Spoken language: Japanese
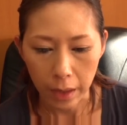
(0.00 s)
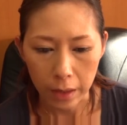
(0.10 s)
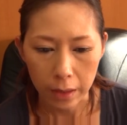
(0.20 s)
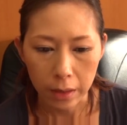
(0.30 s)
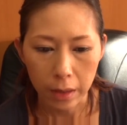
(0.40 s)
は
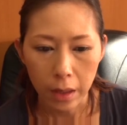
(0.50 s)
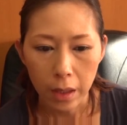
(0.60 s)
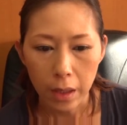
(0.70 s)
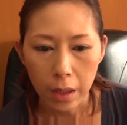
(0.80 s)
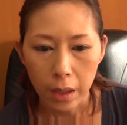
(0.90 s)

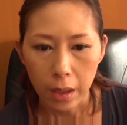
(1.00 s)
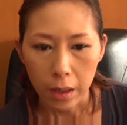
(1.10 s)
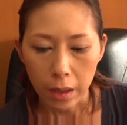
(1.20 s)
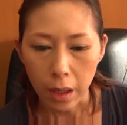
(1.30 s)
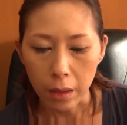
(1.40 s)

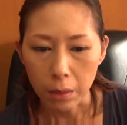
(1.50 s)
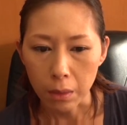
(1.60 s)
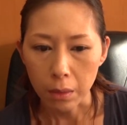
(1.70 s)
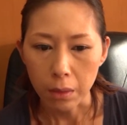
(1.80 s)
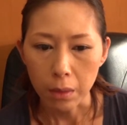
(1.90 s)
い、であ
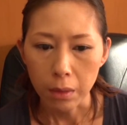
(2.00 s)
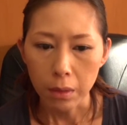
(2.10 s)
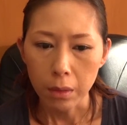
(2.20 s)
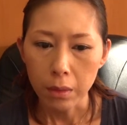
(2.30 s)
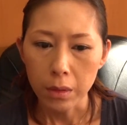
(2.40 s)
の
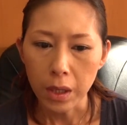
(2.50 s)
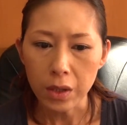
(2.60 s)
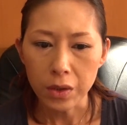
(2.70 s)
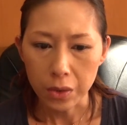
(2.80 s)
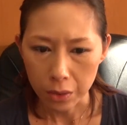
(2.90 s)

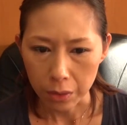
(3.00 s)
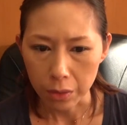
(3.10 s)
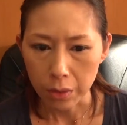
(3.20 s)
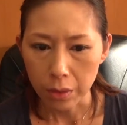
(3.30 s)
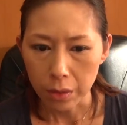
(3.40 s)

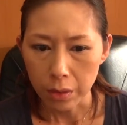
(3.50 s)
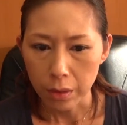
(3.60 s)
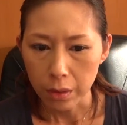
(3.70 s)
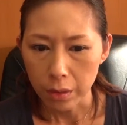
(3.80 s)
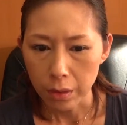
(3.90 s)
フラッシュ
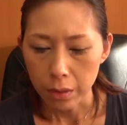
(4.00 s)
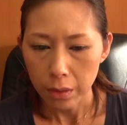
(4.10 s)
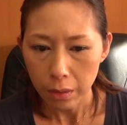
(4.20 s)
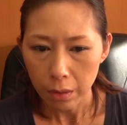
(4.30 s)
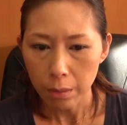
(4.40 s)

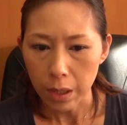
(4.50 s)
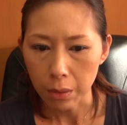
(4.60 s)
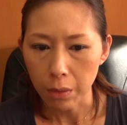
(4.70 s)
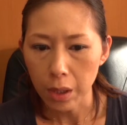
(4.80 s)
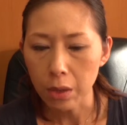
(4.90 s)
の、まあ、
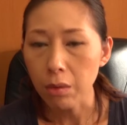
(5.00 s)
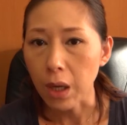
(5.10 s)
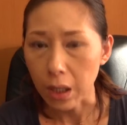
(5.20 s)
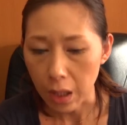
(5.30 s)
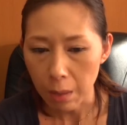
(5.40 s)
動画と
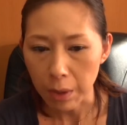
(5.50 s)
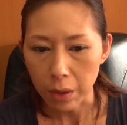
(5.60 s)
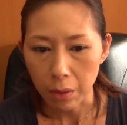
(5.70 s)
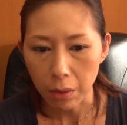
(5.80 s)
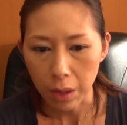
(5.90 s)
かで、ま
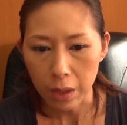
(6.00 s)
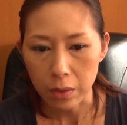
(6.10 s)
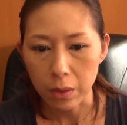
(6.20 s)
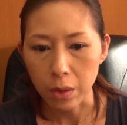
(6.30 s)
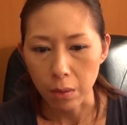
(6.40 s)
あ、表
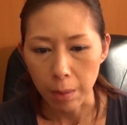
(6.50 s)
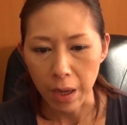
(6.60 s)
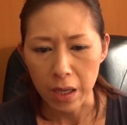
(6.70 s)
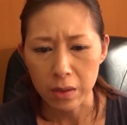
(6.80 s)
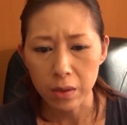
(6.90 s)
現するのは、
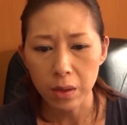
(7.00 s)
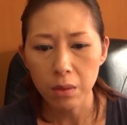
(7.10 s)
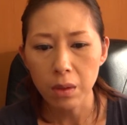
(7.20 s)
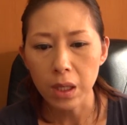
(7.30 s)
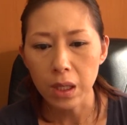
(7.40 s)
まあ、
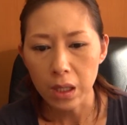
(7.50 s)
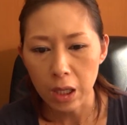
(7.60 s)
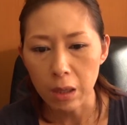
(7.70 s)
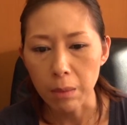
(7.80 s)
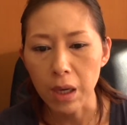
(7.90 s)
SEO 的
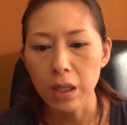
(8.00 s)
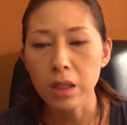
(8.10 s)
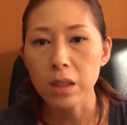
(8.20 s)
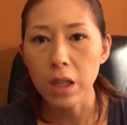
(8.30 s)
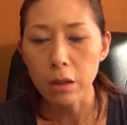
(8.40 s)
に
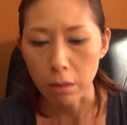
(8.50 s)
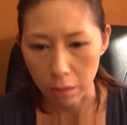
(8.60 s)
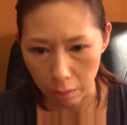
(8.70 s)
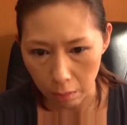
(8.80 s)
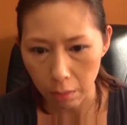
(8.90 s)
マイナスなの
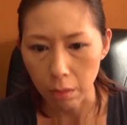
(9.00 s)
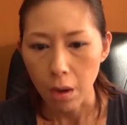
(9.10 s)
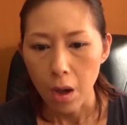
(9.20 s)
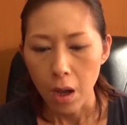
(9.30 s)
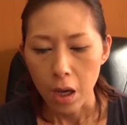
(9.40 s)
と、
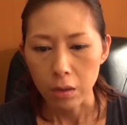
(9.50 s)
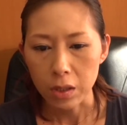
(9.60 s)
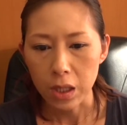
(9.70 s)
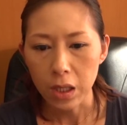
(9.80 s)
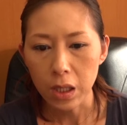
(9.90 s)
えっと、
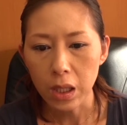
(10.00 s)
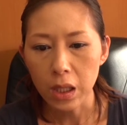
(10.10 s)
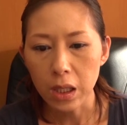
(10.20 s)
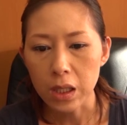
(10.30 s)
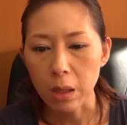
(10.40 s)
心理
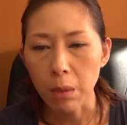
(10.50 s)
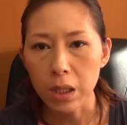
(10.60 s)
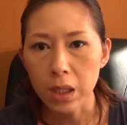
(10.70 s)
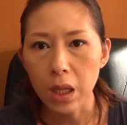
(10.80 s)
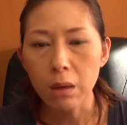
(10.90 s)
的に邪魔
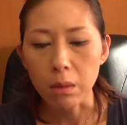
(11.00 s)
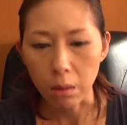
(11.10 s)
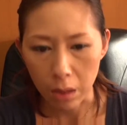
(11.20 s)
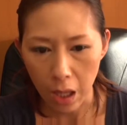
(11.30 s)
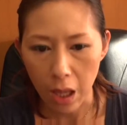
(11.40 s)
になる
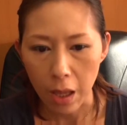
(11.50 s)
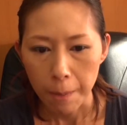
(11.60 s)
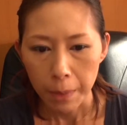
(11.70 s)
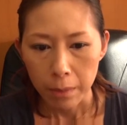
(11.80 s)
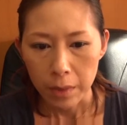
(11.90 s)
ので、
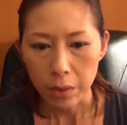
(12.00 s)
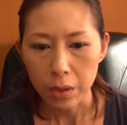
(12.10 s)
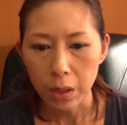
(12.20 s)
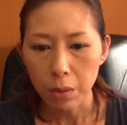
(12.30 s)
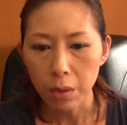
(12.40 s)
まあ、そう
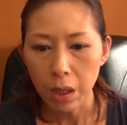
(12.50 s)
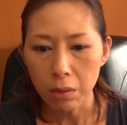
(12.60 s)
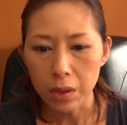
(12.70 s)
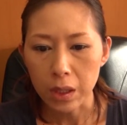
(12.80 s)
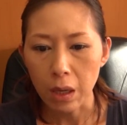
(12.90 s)
いった動画
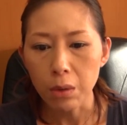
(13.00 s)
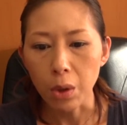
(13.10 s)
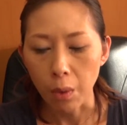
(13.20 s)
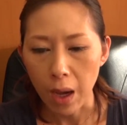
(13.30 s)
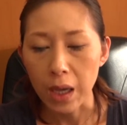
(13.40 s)
を使う
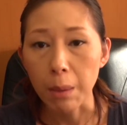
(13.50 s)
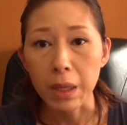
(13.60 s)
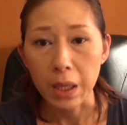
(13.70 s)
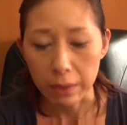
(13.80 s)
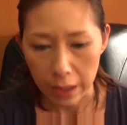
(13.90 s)
のはや
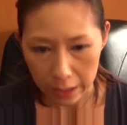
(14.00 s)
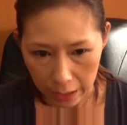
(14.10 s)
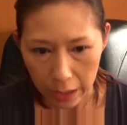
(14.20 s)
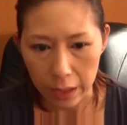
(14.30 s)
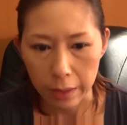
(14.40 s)
めてくだ
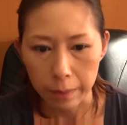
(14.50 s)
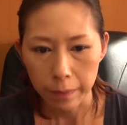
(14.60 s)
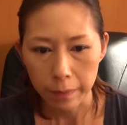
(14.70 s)
さい。